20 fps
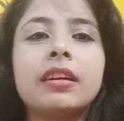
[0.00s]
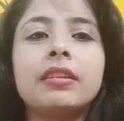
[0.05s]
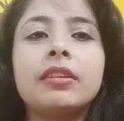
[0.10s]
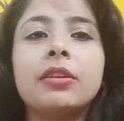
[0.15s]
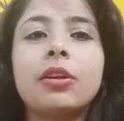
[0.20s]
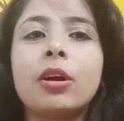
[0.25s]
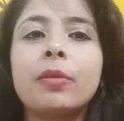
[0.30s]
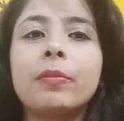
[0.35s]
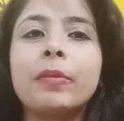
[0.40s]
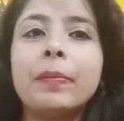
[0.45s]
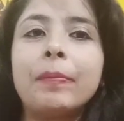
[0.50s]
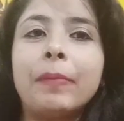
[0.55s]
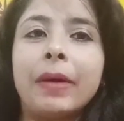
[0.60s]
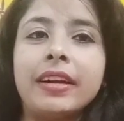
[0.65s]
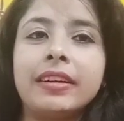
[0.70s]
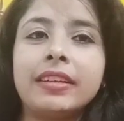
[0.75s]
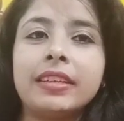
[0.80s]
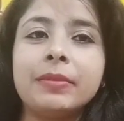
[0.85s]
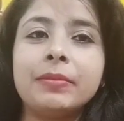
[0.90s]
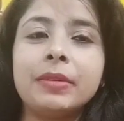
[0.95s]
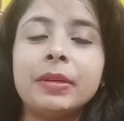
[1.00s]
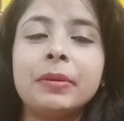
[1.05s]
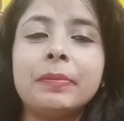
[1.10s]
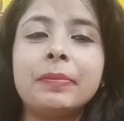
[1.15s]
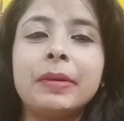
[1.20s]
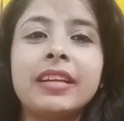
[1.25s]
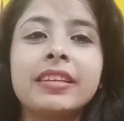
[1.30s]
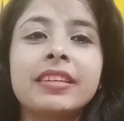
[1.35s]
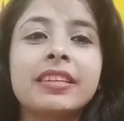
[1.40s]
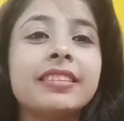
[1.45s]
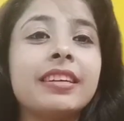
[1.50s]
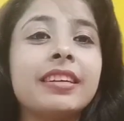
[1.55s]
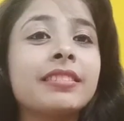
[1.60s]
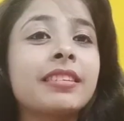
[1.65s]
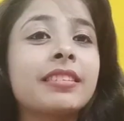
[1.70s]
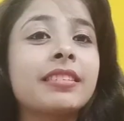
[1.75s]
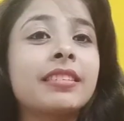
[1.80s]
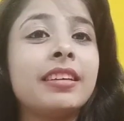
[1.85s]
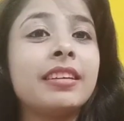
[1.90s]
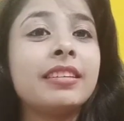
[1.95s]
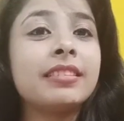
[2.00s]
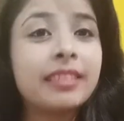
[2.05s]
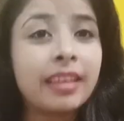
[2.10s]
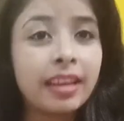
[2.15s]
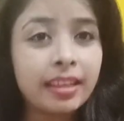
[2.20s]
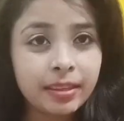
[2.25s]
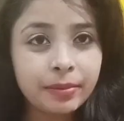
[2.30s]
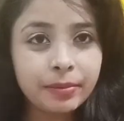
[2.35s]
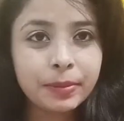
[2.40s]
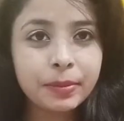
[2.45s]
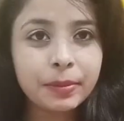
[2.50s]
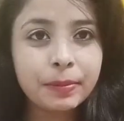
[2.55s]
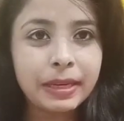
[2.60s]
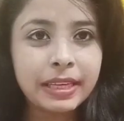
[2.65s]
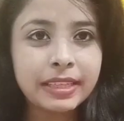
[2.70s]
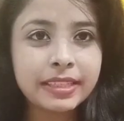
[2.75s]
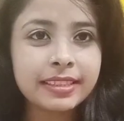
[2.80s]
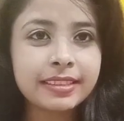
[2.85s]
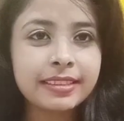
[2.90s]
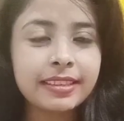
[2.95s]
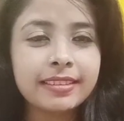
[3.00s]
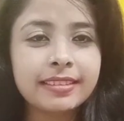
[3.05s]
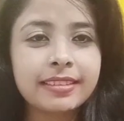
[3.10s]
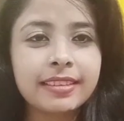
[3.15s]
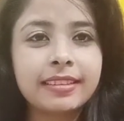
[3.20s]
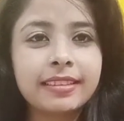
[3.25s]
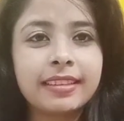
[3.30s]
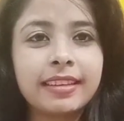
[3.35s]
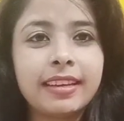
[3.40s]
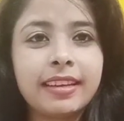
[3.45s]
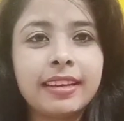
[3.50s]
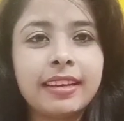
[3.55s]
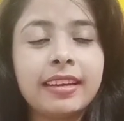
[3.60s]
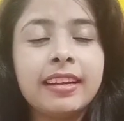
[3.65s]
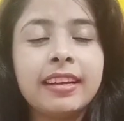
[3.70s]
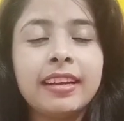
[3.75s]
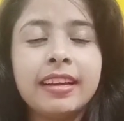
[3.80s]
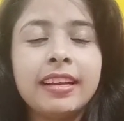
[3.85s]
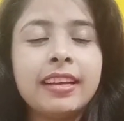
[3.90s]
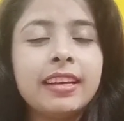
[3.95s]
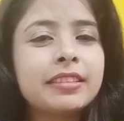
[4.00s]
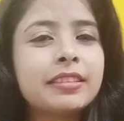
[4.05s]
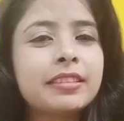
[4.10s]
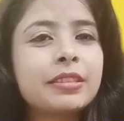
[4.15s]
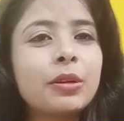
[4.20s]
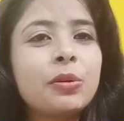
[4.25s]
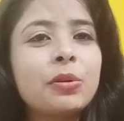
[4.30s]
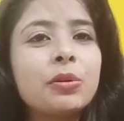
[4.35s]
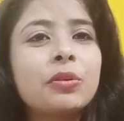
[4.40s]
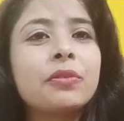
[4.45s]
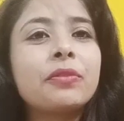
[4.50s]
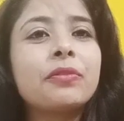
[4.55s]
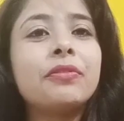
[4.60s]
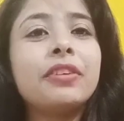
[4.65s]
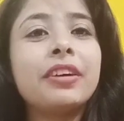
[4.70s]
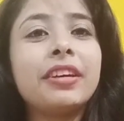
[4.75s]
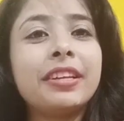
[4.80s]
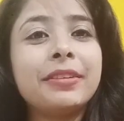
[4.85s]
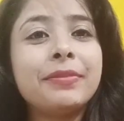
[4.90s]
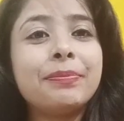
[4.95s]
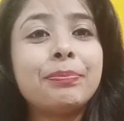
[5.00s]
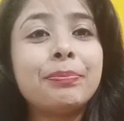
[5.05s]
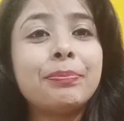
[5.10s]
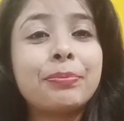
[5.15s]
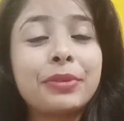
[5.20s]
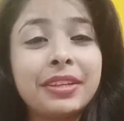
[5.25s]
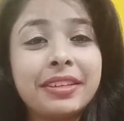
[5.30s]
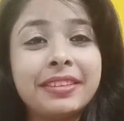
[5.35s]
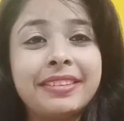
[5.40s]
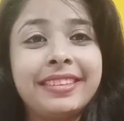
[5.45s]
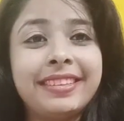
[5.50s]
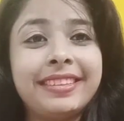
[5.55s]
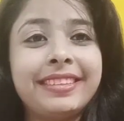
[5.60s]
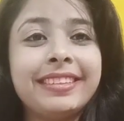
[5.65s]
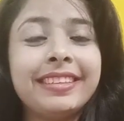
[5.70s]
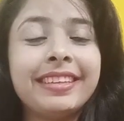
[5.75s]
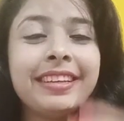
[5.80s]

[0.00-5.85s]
नॉर्मल पार्टी में भी पहन के जा सकते हैं शादी में भी पहन के जा सकते हैं इट्स लुक वेरी प्रिटी